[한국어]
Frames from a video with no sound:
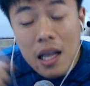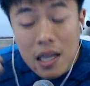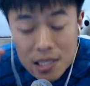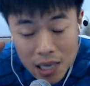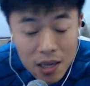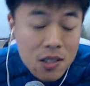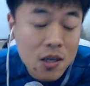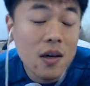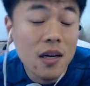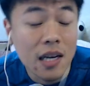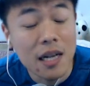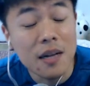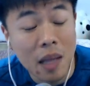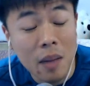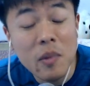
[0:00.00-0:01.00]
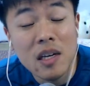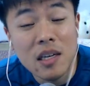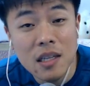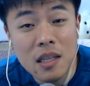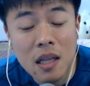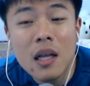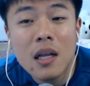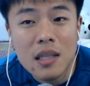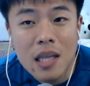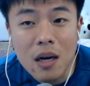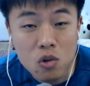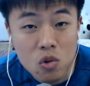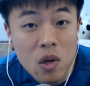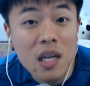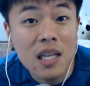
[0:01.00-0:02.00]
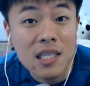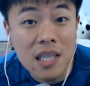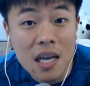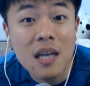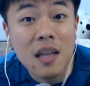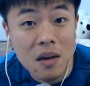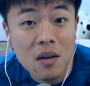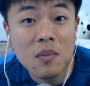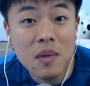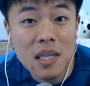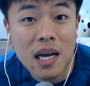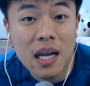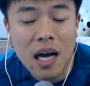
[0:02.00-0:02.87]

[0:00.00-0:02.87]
상처가 나면은 딱 그 순간에 딱 생각날 겁니다.